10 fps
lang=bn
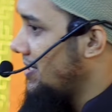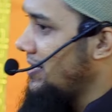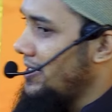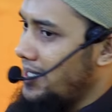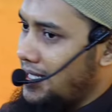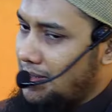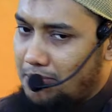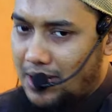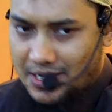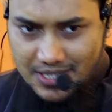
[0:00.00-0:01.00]
কি
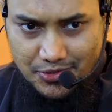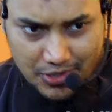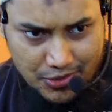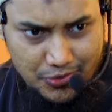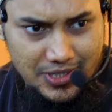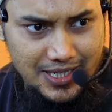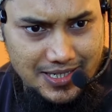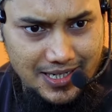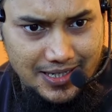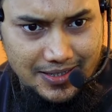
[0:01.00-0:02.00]
ভাষার জন্য যুদ্ধে
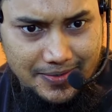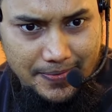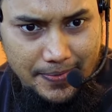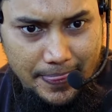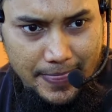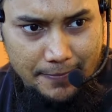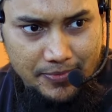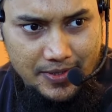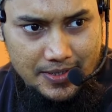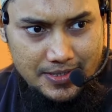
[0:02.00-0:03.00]
গিয়েছিলেন
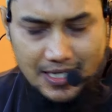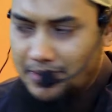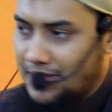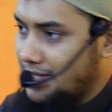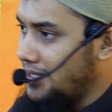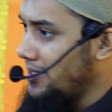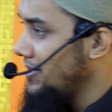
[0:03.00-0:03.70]
সাহাবিরা কি